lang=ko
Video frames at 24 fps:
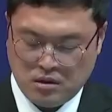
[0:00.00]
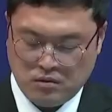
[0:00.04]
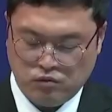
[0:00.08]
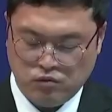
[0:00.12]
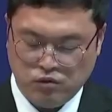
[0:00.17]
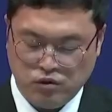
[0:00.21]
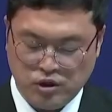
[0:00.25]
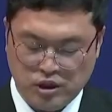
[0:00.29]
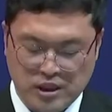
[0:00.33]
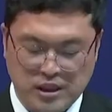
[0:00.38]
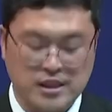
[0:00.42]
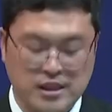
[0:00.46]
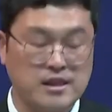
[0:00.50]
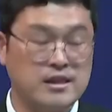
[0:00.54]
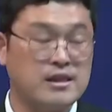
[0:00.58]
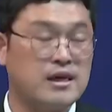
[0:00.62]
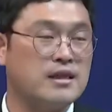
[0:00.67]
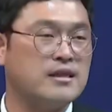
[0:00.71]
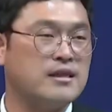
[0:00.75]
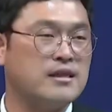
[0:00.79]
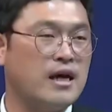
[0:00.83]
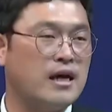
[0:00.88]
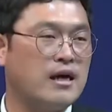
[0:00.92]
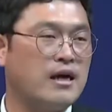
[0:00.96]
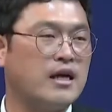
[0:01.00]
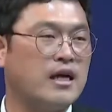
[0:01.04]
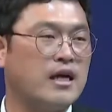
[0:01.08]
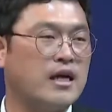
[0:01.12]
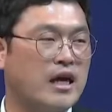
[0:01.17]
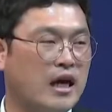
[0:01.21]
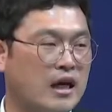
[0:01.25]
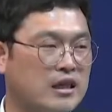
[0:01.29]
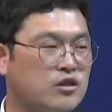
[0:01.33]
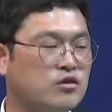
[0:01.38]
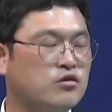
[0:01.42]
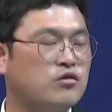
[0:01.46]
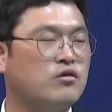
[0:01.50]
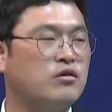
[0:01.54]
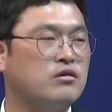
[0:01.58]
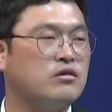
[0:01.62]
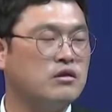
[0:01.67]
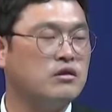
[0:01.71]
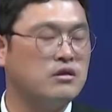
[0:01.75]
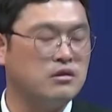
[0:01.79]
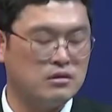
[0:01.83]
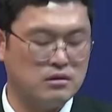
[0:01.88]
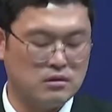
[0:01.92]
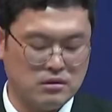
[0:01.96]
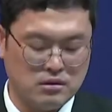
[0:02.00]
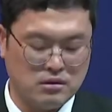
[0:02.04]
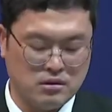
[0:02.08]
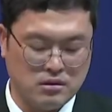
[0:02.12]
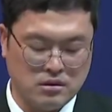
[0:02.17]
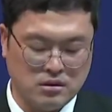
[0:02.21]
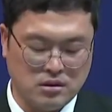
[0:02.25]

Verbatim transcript: 우리 신앙생활의 관건은